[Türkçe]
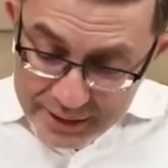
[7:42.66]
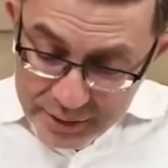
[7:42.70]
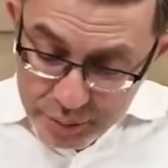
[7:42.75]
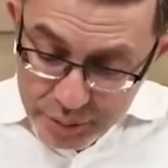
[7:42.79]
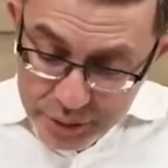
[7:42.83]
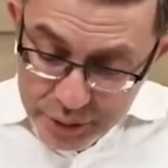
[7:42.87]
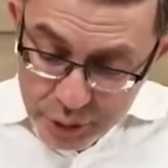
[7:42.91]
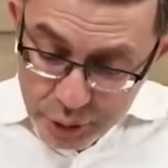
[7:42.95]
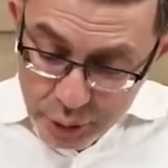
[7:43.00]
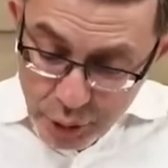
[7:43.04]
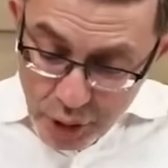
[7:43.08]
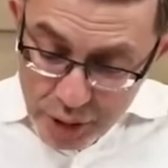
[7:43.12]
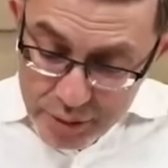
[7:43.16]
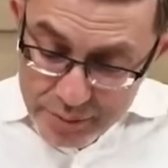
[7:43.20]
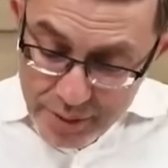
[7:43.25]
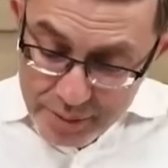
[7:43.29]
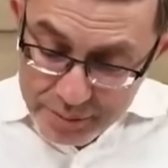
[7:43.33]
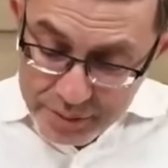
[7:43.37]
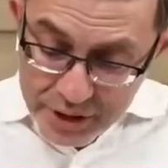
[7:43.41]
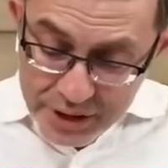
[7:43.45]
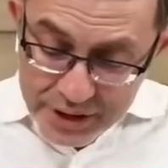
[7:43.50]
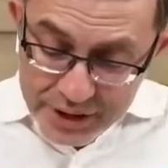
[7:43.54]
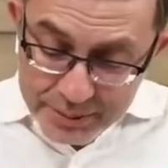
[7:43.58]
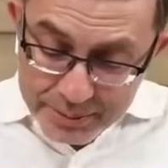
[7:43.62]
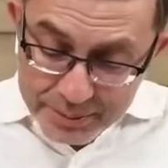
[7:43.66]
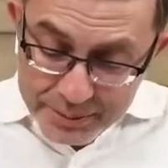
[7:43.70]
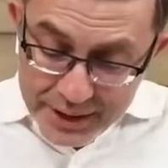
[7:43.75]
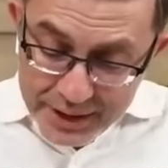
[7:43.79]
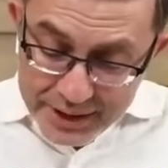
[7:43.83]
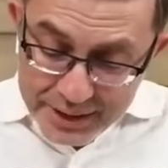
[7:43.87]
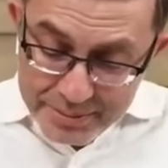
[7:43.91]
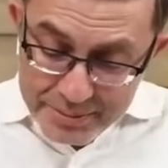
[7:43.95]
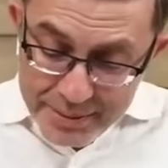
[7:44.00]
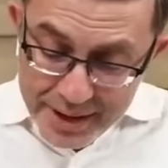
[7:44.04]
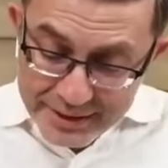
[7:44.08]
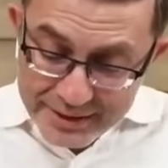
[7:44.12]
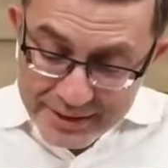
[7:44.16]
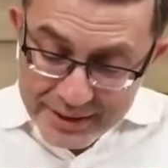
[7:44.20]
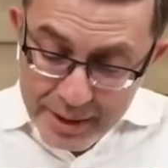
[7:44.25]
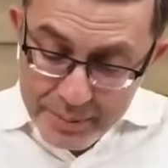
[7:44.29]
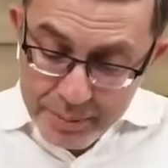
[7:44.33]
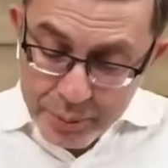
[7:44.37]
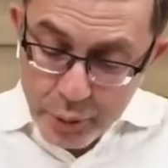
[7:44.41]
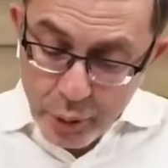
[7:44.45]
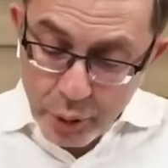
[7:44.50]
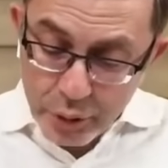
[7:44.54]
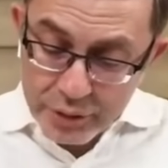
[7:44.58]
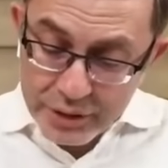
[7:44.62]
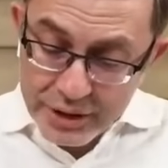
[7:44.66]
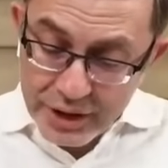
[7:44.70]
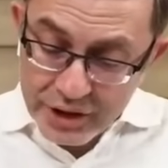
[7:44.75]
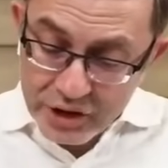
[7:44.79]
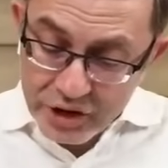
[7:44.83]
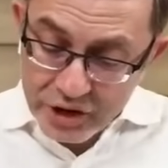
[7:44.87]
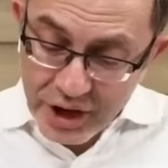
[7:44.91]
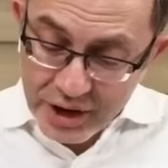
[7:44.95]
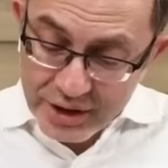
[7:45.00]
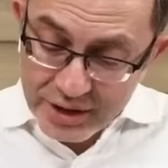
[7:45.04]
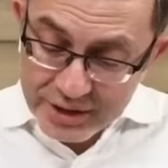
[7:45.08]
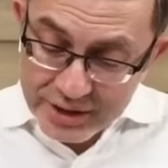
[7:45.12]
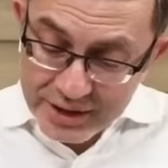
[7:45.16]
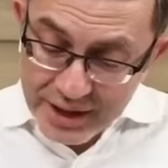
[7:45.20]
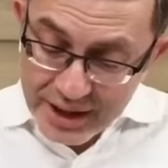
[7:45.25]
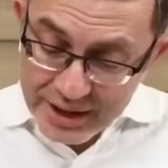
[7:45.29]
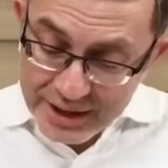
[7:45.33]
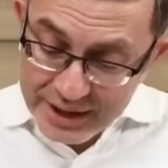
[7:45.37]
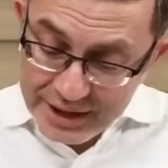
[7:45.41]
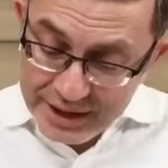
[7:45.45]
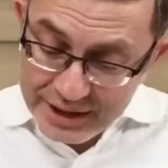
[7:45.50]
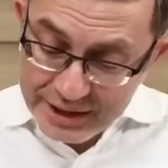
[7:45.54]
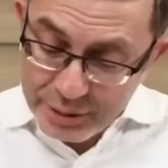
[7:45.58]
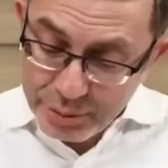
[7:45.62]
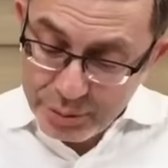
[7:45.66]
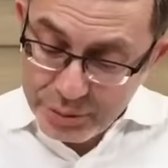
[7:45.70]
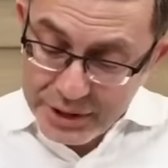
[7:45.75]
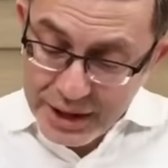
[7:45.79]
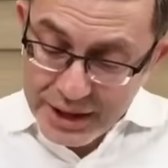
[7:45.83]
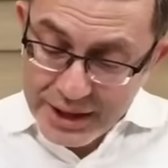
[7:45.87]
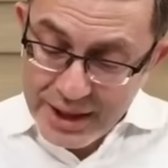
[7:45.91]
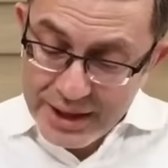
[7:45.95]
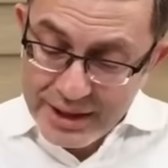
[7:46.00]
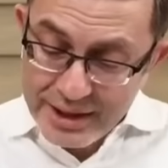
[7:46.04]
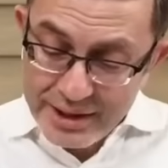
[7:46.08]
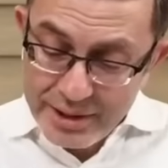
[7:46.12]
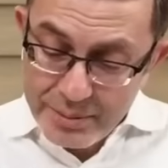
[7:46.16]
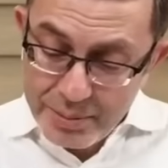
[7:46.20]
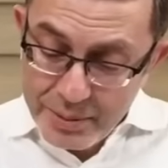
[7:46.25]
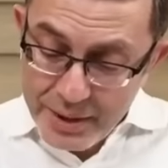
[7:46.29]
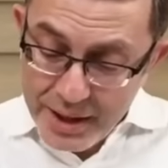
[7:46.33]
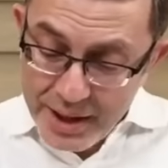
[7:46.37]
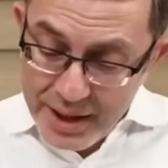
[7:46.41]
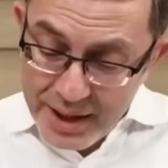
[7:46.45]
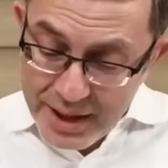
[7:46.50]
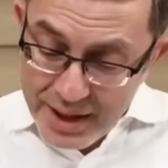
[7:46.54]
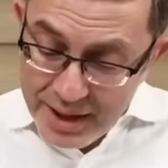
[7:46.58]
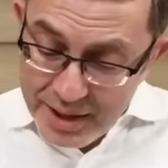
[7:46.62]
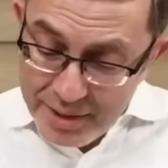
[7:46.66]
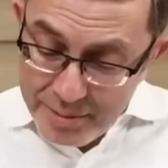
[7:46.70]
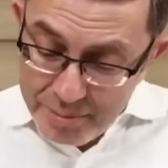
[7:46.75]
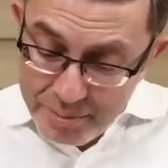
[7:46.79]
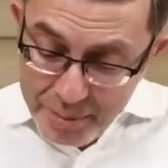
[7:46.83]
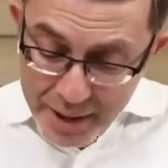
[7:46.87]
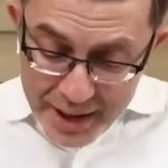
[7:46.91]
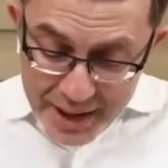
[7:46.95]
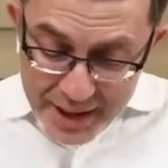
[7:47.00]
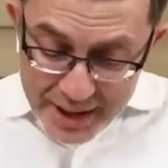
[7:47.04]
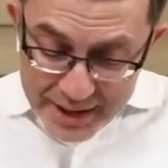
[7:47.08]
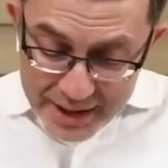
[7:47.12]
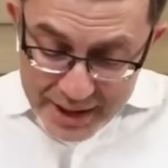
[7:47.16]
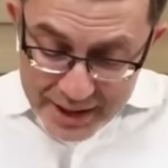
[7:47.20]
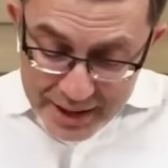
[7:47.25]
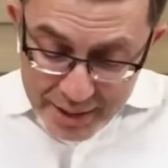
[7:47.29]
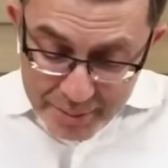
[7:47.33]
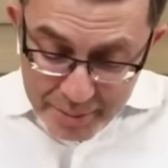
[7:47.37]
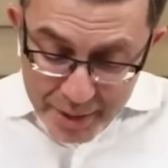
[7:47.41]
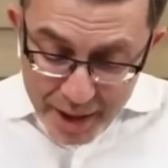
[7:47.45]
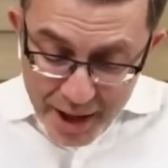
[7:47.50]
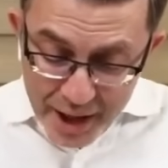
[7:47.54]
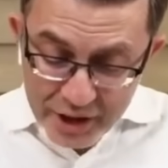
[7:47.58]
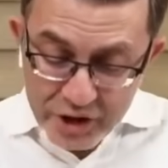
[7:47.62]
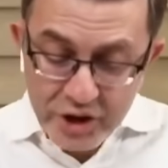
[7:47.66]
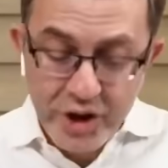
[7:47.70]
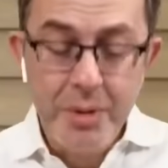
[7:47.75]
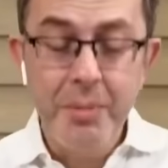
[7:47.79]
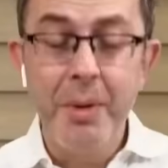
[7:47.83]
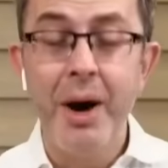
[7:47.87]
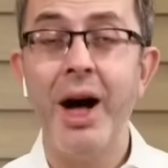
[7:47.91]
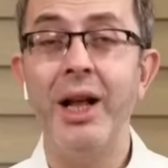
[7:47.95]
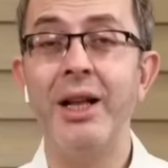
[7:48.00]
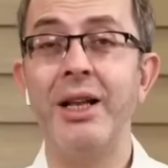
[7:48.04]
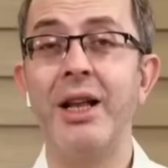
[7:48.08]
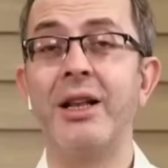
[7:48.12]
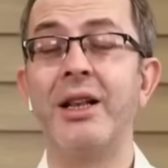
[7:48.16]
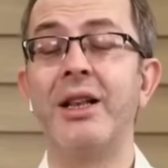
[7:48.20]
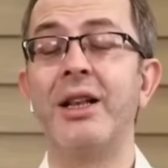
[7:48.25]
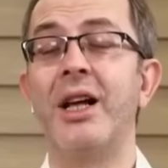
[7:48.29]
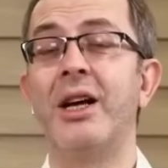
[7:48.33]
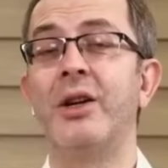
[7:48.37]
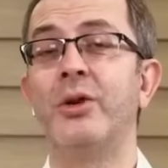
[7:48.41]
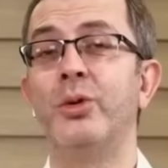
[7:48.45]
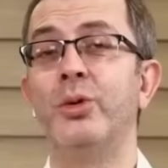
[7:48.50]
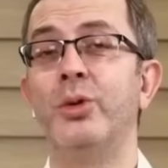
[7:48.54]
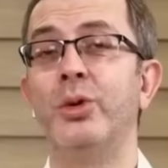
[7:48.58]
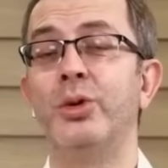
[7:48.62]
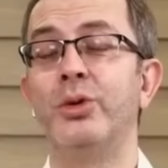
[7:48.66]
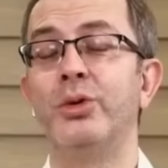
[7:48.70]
İzmir görmemiş tipleri mezhep kontenjanından İzmir'e getirip belediyede maaşa bağladılar